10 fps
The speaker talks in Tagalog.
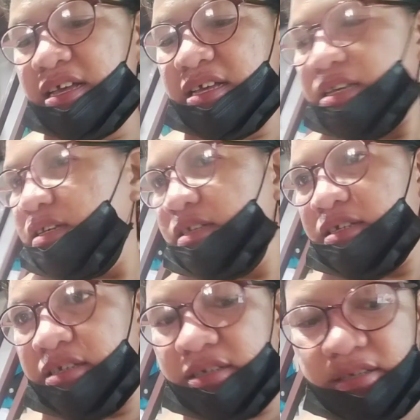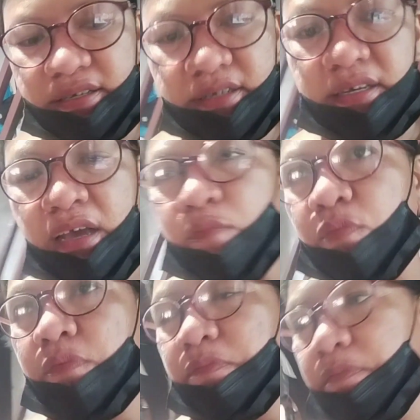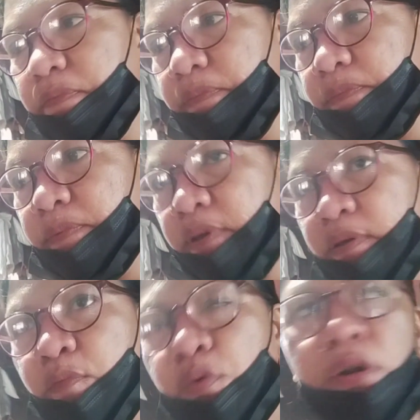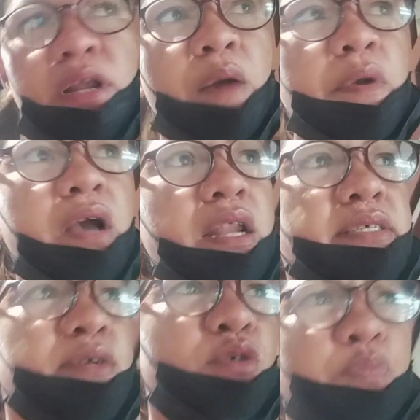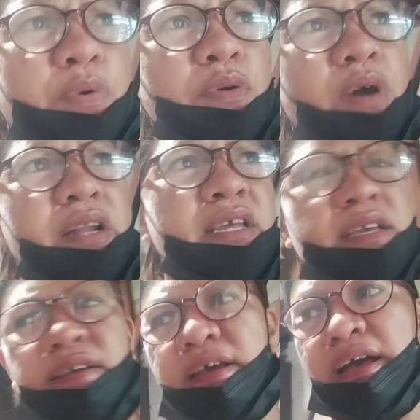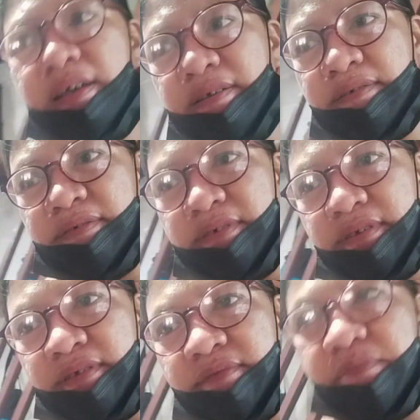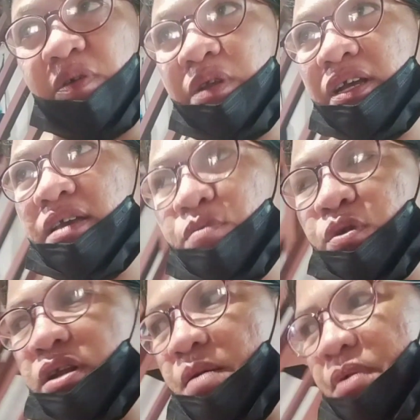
na amas kuan. Naay. Murag na magali siguro pag kuan eh. Ha? Mao lagi, murag na magali